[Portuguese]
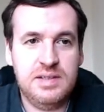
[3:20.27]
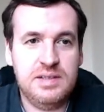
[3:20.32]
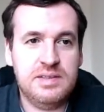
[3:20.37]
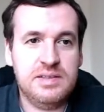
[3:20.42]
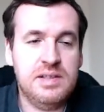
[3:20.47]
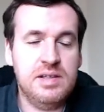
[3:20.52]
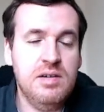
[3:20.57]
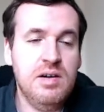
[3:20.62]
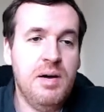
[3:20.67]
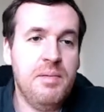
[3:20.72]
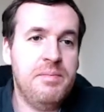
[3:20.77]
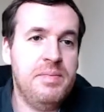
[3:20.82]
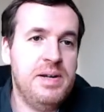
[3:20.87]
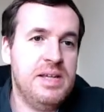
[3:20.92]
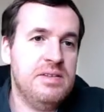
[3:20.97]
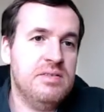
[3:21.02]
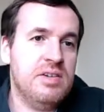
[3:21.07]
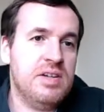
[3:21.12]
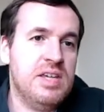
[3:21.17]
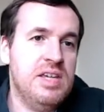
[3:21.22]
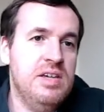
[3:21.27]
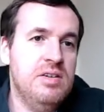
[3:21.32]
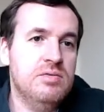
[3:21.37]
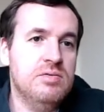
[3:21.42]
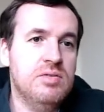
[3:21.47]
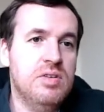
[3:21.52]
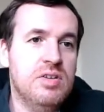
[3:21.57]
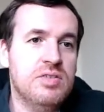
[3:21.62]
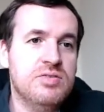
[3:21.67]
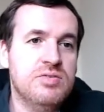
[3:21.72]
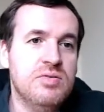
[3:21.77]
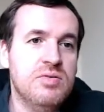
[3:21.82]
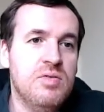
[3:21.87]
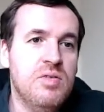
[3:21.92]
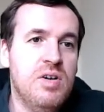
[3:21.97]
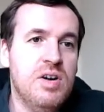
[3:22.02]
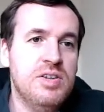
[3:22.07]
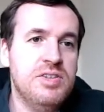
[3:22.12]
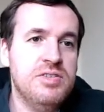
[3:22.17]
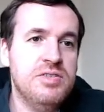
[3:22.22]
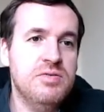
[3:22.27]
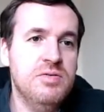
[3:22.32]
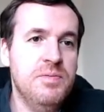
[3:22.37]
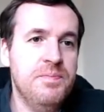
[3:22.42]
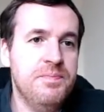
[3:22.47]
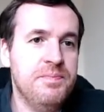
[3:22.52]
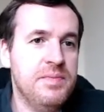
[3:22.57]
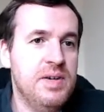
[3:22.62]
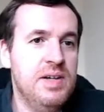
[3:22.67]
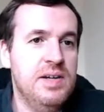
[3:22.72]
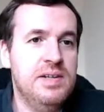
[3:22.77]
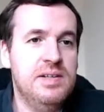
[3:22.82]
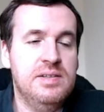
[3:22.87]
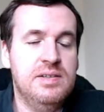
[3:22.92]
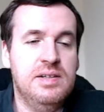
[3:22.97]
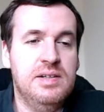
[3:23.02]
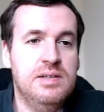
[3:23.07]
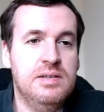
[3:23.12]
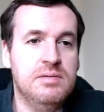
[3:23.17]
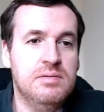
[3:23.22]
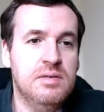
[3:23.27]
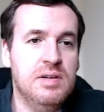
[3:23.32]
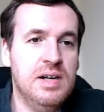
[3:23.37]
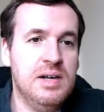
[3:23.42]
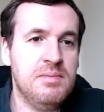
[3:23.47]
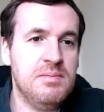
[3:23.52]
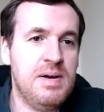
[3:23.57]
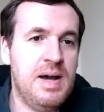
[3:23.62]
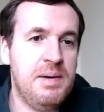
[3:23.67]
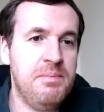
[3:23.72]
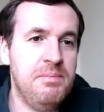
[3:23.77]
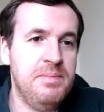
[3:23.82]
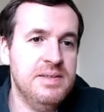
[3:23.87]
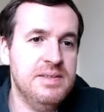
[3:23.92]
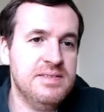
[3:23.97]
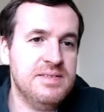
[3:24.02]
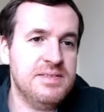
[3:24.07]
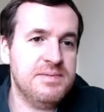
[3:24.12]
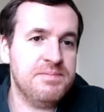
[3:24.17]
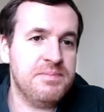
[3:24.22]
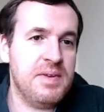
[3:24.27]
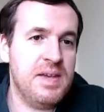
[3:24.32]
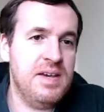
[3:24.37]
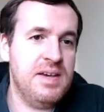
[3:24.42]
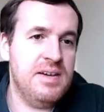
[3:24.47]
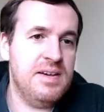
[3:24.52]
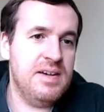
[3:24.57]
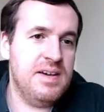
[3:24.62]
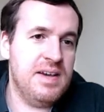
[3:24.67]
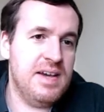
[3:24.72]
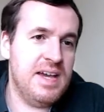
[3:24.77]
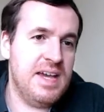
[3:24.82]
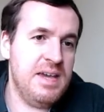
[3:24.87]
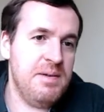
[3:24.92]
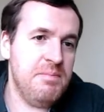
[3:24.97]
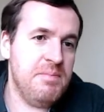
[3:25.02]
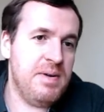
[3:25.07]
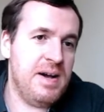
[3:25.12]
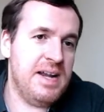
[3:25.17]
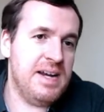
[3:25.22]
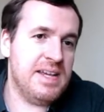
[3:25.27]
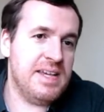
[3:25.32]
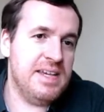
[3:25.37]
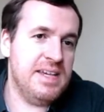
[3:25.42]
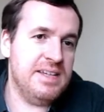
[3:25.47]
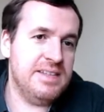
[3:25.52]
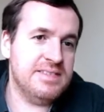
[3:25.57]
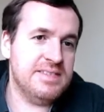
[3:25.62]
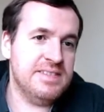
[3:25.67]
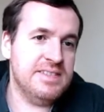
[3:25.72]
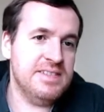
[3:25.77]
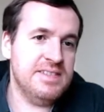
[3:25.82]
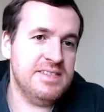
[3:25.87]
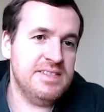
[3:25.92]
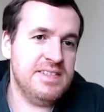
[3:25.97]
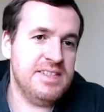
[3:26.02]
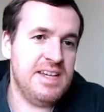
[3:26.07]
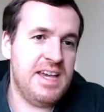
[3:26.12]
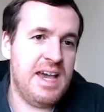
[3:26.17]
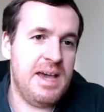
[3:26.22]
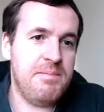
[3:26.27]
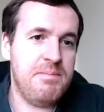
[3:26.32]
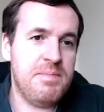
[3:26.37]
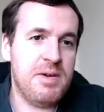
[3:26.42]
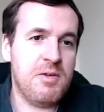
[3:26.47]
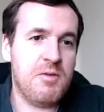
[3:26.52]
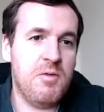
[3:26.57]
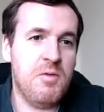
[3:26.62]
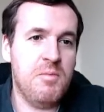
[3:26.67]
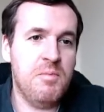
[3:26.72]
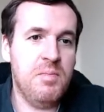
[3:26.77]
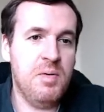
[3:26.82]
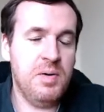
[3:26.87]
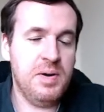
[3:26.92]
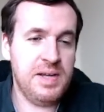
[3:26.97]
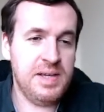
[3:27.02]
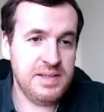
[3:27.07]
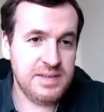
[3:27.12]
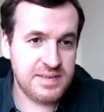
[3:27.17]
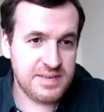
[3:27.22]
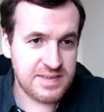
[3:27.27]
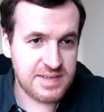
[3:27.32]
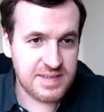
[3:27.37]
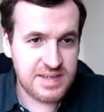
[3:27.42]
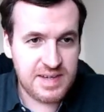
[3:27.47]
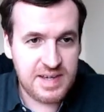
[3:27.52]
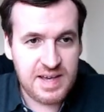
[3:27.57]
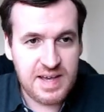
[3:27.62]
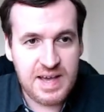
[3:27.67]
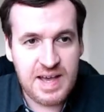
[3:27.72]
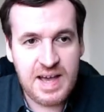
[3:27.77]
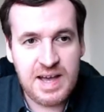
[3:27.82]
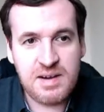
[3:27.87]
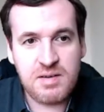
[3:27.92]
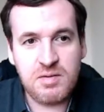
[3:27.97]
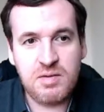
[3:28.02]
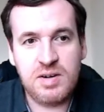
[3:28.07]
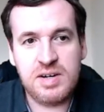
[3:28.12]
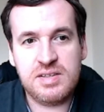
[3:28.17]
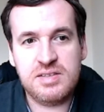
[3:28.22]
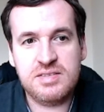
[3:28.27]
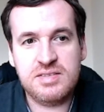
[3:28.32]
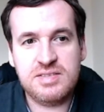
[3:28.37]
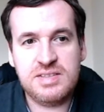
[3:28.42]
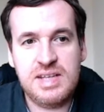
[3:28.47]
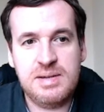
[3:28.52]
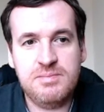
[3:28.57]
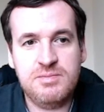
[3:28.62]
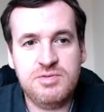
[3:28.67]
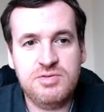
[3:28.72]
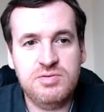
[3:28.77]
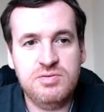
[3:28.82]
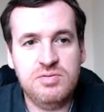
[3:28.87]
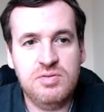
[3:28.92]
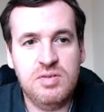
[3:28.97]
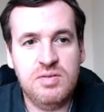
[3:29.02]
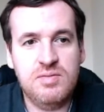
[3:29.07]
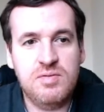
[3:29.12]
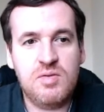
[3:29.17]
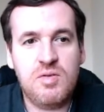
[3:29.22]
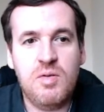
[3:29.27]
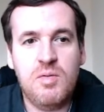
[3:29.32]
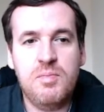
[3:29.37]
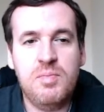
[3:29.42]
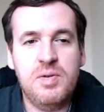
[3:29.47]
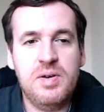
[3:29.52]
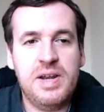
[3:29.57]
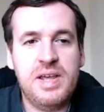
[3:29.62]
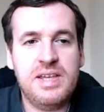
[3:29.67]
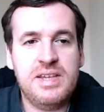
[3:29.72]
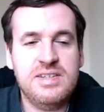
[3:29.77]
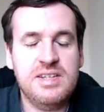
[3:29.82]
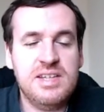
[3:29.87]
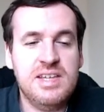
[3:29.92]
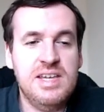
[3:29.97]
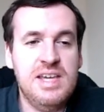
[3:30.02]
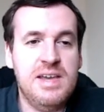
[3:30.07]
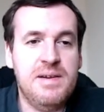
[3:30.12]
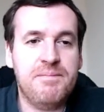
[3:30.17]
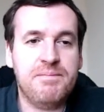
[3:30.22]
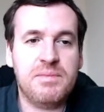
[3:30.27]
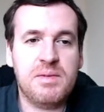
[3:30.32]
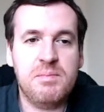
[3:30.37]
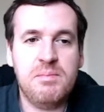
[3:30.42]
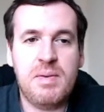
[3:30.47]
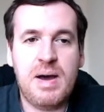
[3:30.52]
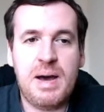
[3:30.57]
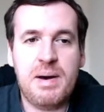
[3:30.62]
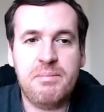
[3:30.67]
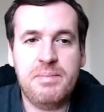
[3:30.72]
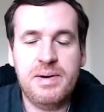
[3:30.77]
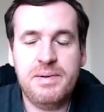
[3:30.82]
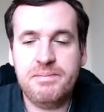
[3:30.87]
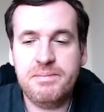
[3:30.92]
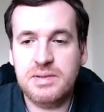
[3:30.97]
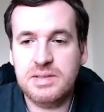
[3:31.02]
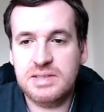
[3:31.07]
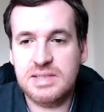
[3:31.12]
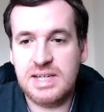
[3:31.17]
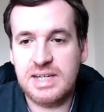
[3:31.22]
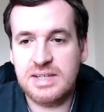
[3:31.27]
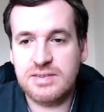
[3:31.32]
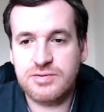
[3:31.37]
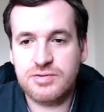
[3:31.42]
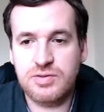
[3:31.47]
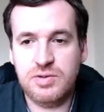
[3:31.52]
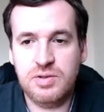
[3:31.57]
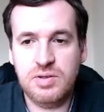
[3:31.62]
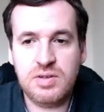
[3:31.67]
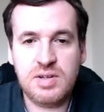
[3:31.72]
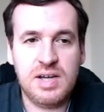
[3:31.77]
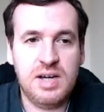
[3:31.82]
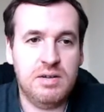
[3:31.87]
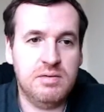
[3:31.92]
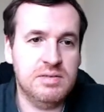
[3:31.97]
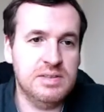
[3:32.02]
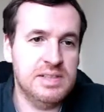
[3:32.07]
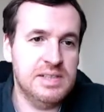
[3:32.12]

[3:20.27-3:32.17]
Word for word: Então abrindo aqui o nosso código Angular Mapas, Repare que em Source App Components, agora nós temos um novo componente aqui, mapa-local.